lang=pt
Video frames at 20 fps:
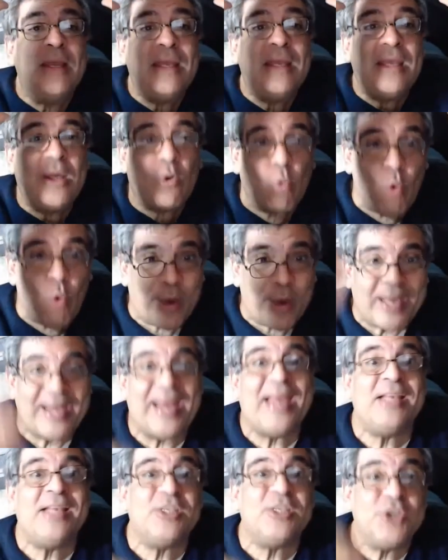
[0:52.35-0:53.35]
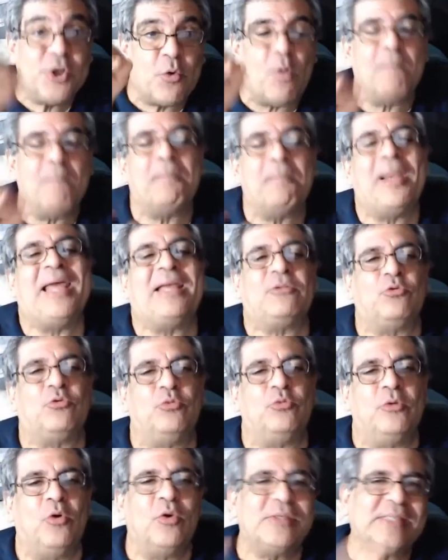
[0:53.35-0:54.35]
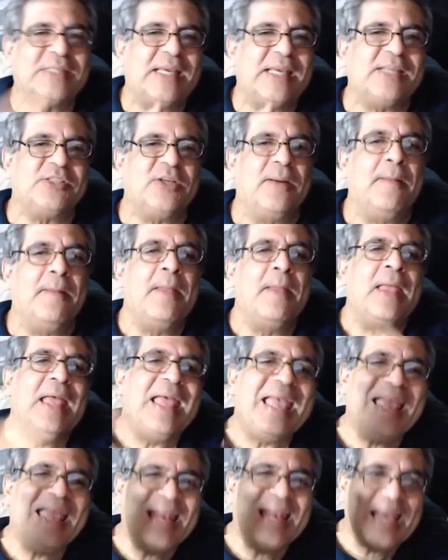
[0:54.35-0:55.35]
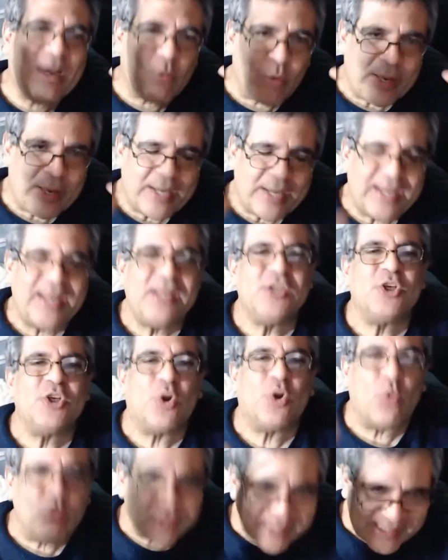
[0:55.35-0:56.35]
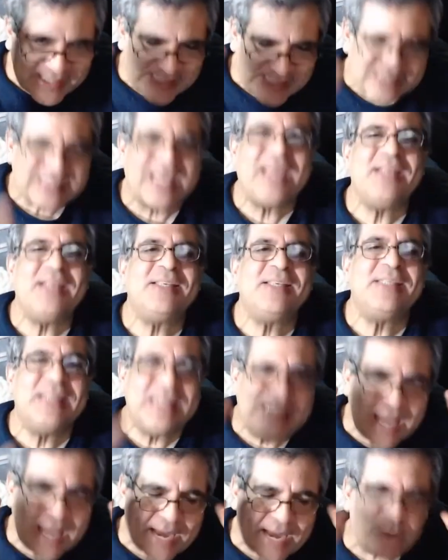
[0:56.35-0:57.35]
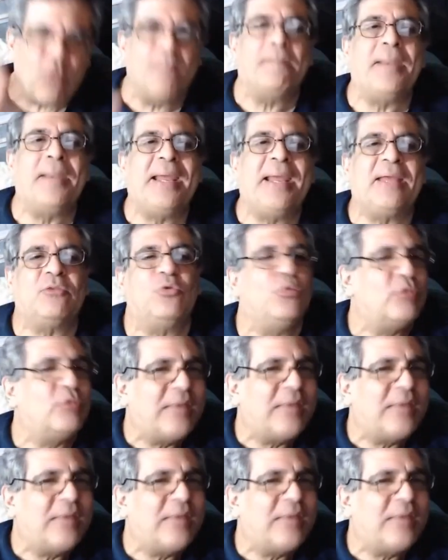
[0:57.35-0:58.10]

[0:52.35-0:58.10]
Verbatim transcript: e coerente e completo. Ou seja, ele é coerente, consistente e é completo, não